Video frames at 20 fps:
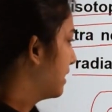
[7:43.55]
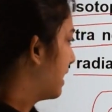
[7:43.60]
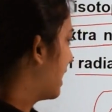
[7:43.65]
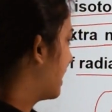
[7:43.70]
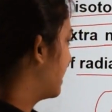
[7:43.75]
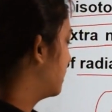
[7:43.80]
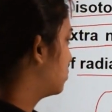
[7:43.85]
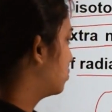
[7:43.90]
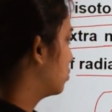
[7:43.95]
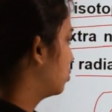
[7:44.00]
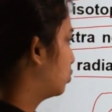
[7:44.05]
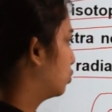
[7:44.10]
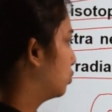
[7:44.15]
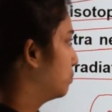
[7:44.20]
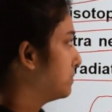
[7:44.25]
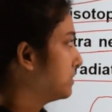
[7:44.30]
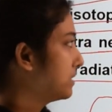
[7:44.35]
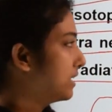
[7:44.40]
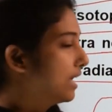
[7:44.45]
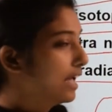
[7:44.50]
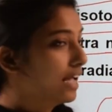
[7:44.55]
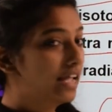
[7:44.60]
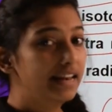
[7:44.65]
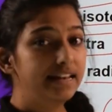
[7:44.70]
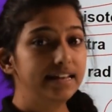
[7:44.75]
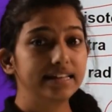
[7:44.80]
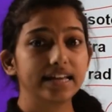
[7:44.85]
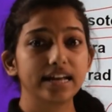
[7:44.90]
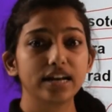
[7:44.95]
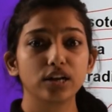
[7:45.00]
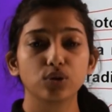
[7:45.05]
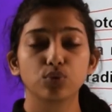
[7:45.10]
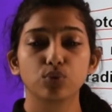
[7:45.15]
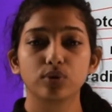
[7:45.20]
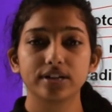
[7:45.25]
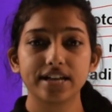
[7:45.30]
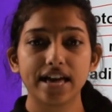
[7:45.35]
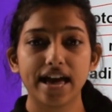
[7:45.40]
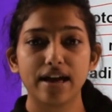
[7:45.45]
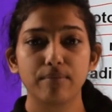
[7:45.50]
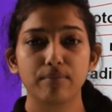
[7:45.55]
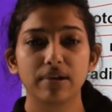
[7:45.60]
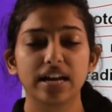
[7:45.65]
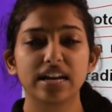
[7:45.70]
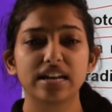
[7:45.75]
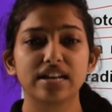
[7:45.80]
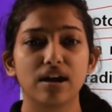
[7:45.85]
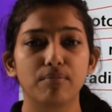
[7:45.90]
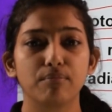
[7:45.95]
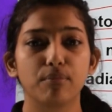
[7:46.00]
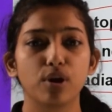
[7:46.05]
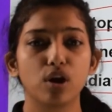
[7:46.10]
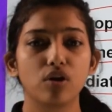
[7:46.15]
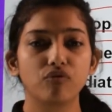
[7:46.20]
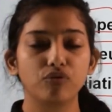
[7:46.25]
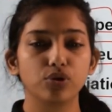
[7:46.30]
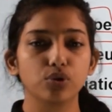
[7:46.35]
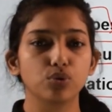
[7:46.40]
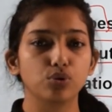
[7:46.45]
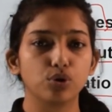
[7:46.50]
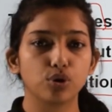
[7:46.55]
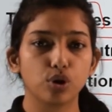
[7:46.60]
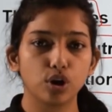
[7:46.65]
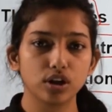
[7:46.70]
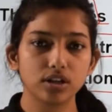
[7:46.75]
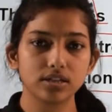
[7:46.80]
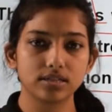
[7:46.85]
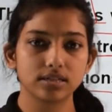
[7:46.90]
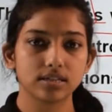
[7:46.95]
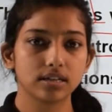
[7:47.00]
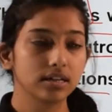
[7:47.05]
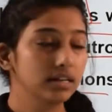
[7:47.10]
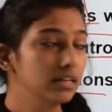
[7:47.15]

आइसोटोप्स इनके न्यूक्लियाई में नंबर ऑफ न्यूट्रॉन्स